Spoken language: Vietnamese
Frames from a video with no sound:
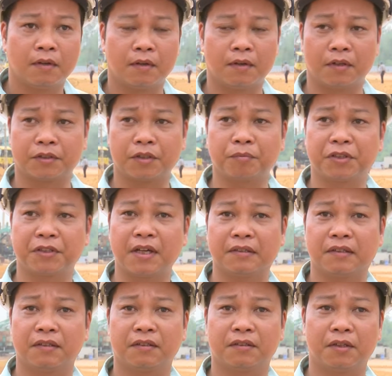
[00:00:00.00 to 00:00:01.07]
À, trong thời
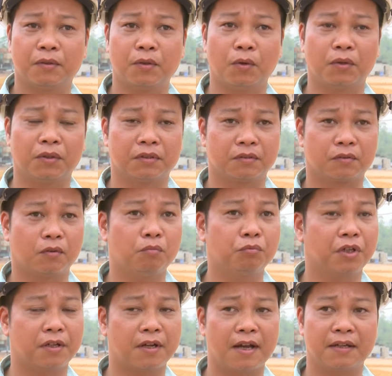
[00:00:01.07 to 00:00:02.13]
gian ờ, tiến độ cũng
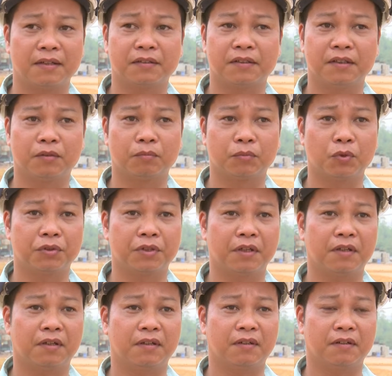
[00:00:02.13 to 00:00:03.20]
rất căng thì chúng tôi
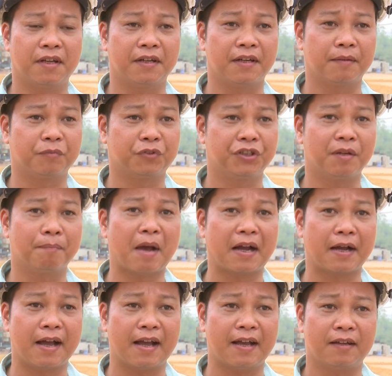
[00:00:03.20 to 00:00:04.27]
sẽ đẩy làm chia làm 3
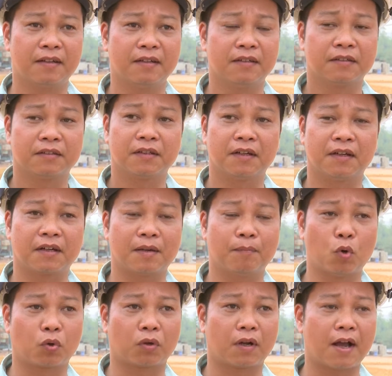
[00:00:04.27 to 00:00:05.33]
k
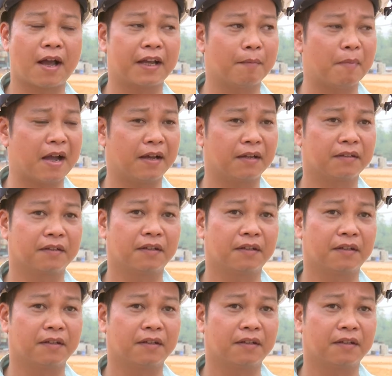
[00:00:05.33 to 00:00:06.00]
K1, K2, K3